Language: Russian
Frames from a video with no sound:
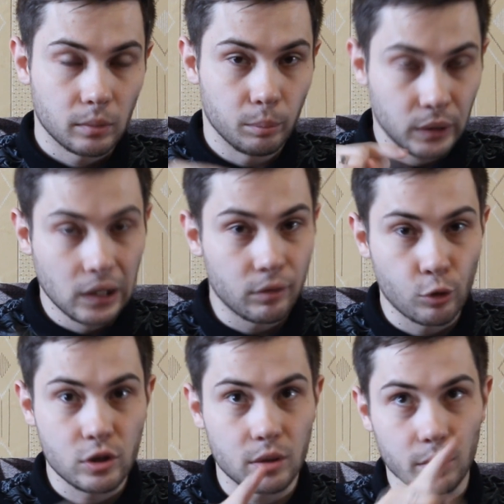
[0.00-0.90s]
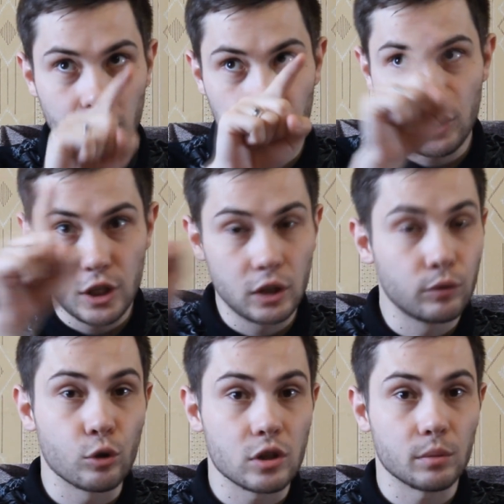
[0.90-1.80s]
было 8 и висит
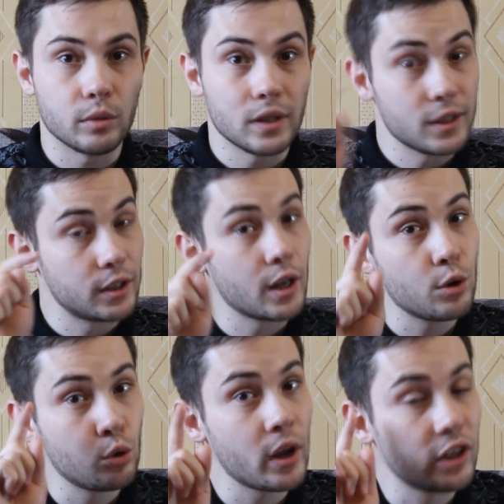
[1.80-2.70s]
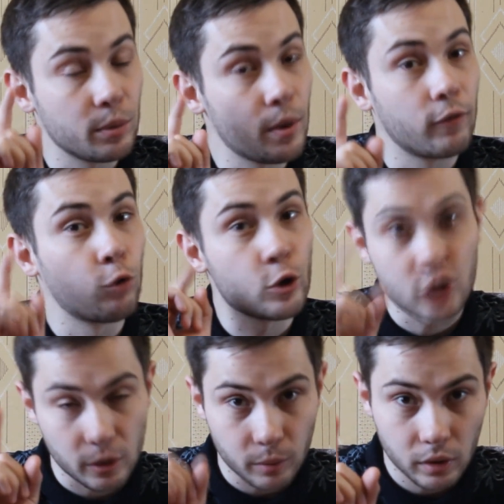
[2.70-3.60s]
8, и сдаю я тебе
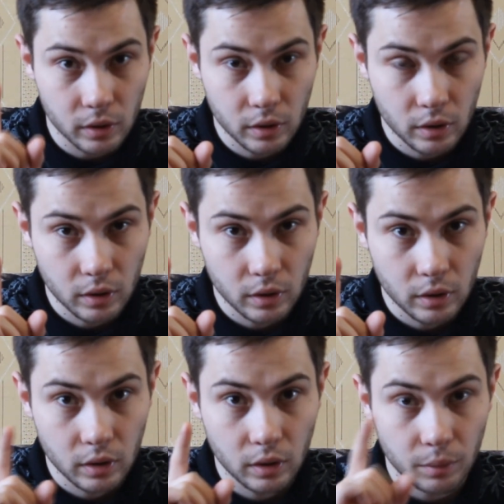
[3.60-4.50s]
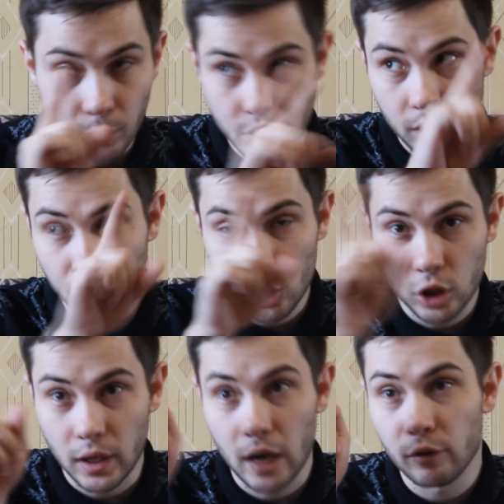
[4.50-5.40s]
8. Мы с ним
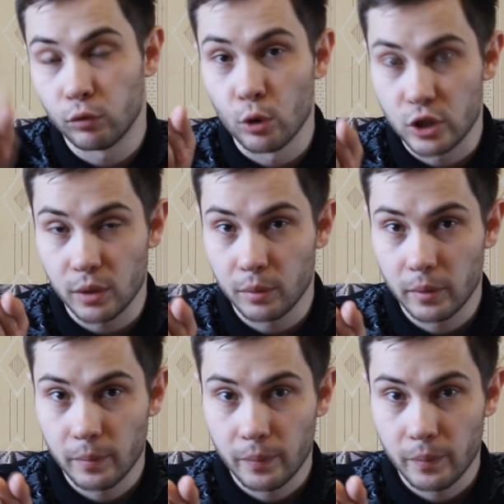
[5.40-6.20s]
посчитали 8.